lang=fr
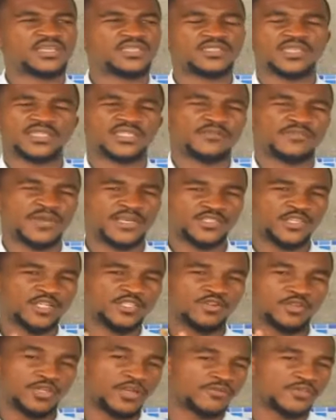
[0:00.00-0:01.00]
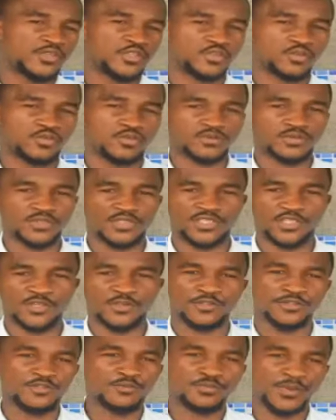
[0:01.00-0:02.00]
c'était vers 16 heures la vision je
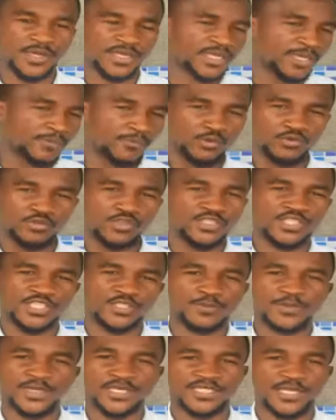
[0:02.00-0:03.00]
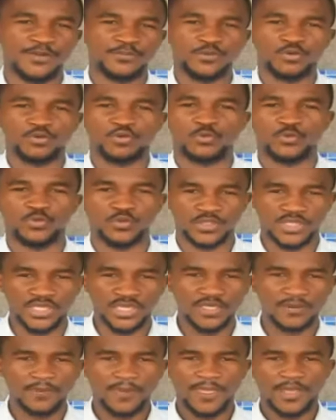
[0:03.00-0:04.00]
ne dis pas que le monde des esprits est un peu
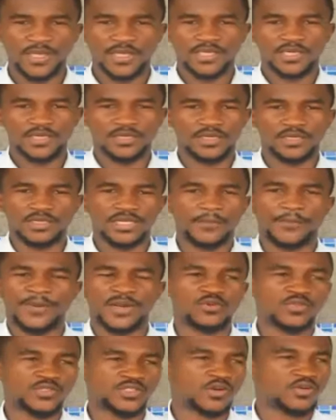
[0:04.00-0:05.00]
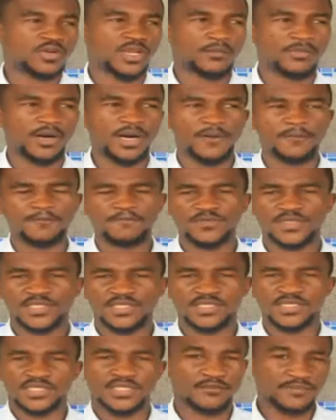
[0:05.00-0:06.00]
compliqué il n'y a pas le temps là-bas
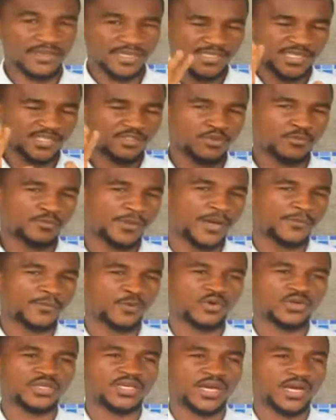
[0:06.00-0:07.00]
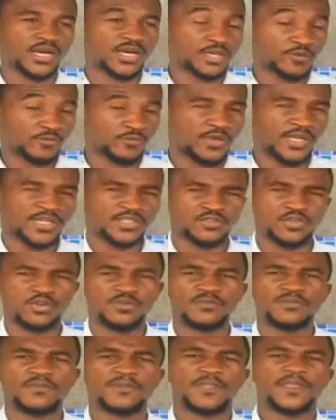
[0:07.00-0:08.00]
c'était vers 16 heures par rapport à la
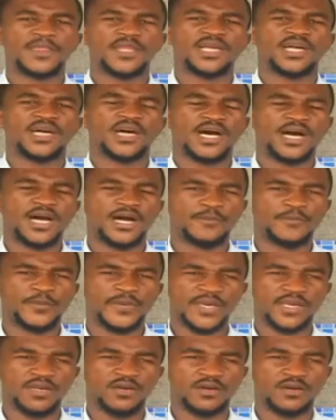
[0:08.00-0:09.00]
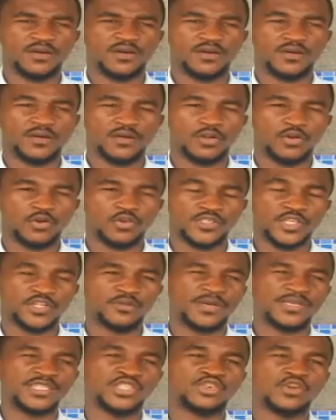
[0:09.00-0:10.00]
révélation après euh, le
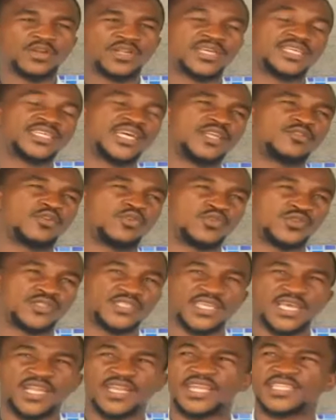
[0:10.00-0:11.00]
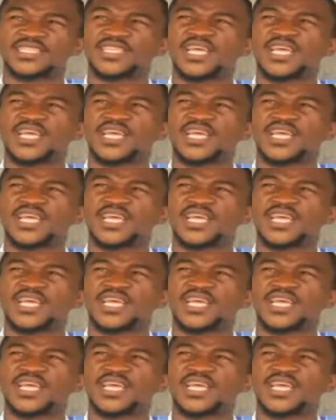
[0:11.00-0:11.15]
seigneur m'a dit je regarde dans le ciel